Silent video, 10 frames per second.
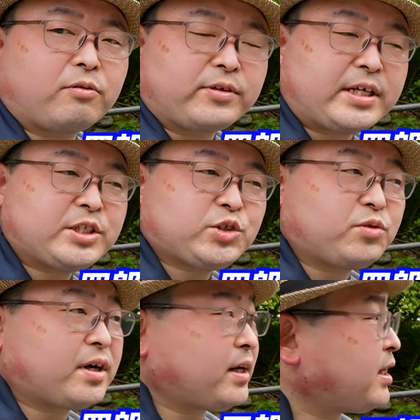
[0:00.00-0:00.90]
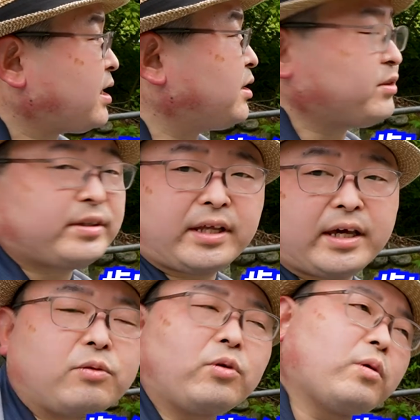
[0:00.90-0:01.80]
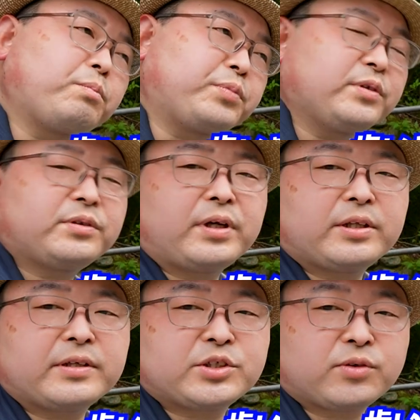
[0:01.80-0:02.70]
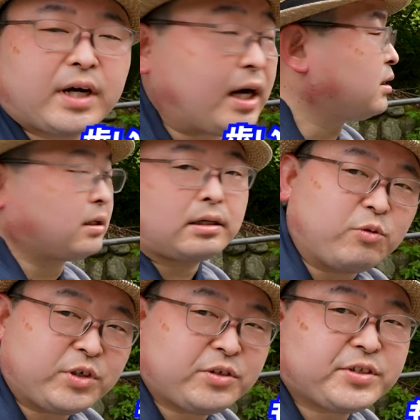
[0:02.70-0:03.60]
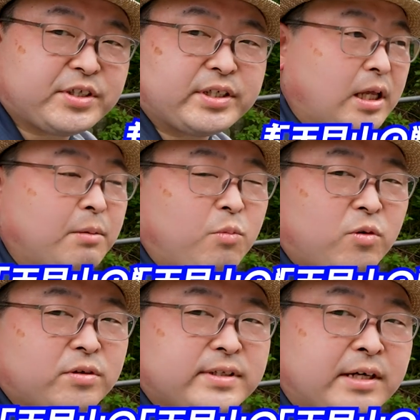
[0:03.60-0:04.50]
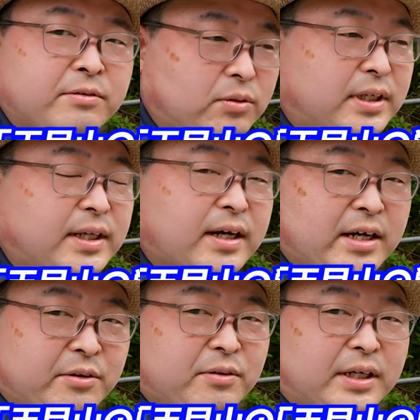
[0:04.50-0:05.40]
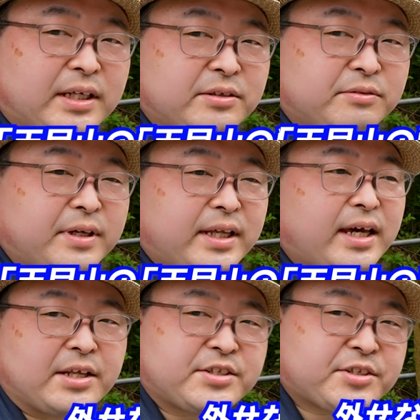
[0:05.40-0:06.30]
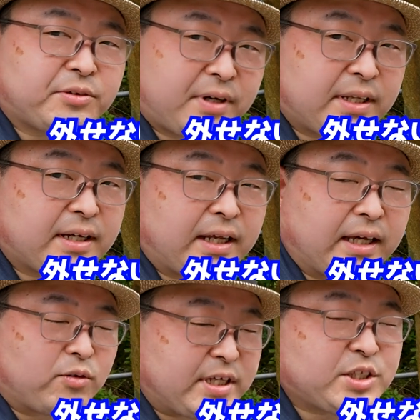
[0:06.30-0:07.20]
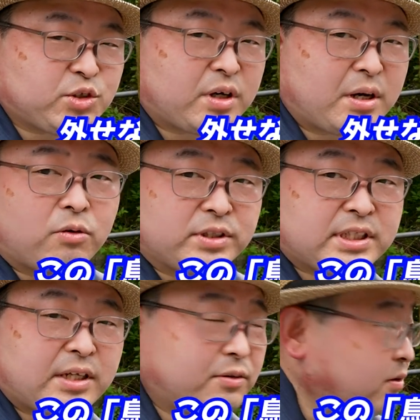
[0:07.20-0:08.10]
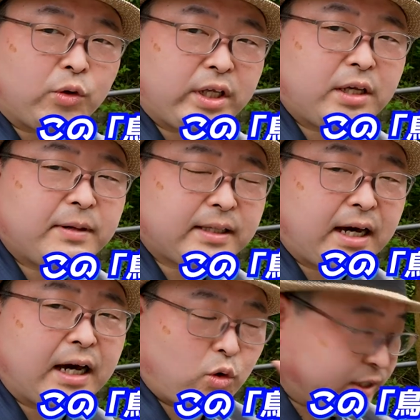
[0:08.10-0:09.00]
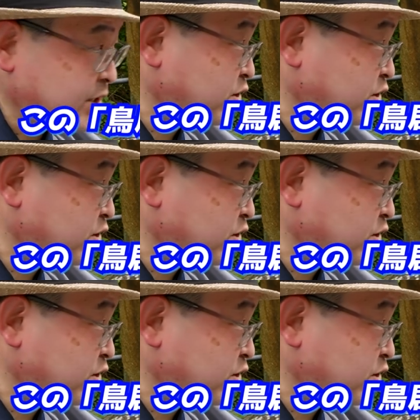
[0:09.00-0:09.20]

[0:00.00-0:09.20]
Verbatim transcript: 古戦場から歩いて56分程度でしょうかもう一つ天目山の戦いを語る上で外すことができない古戦場がこちらの鳥居端古戦